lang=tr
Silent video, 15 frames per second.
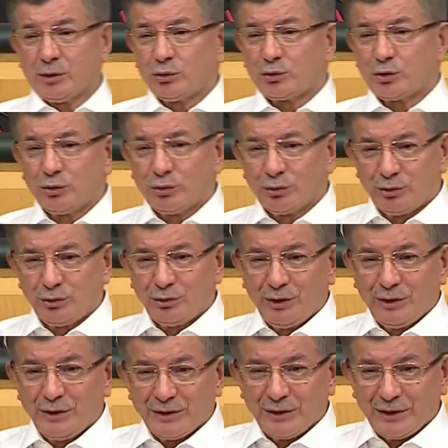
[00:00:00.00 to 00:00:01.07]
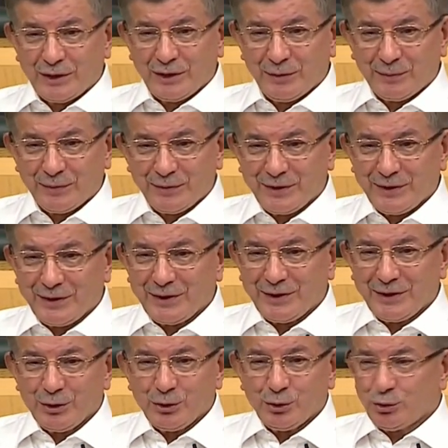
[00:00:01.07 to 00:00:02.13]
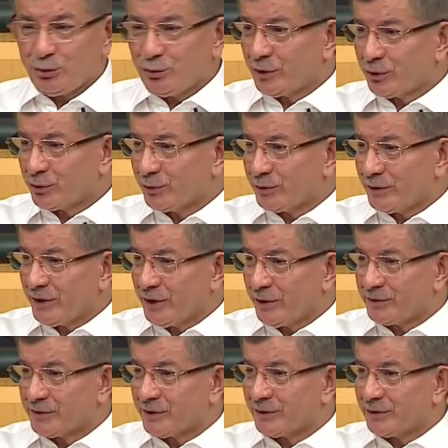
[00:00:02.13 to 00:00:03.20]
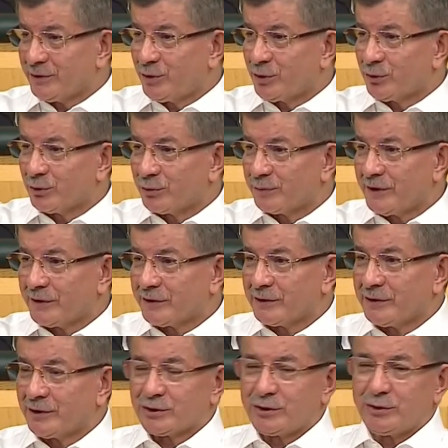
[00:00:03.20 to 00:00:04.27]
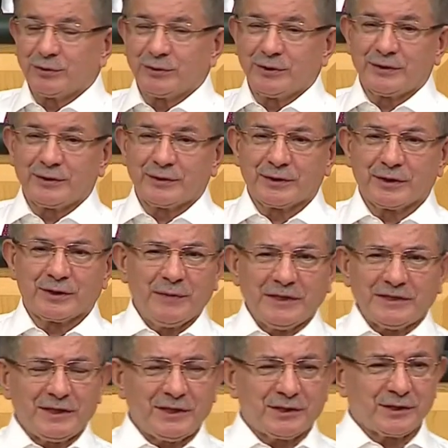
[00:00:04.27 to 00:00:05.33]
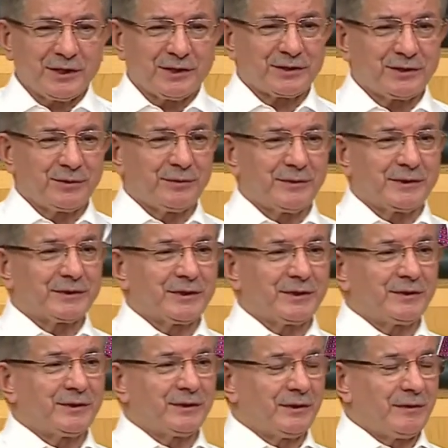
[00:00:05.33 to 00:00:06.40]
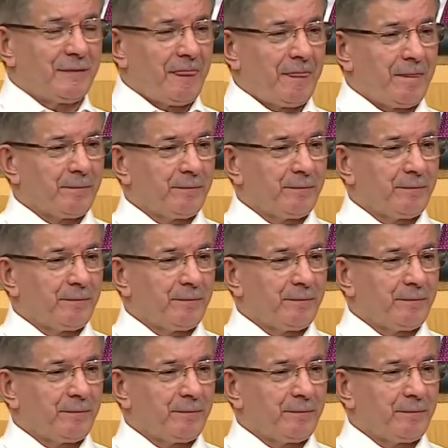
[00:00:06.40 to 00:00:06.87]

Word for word: Davutoğlu gelip şunları şunları yapacaktı. Bir grup arkadaş da onu indirdik. Mesele şahsi bir mesele değil.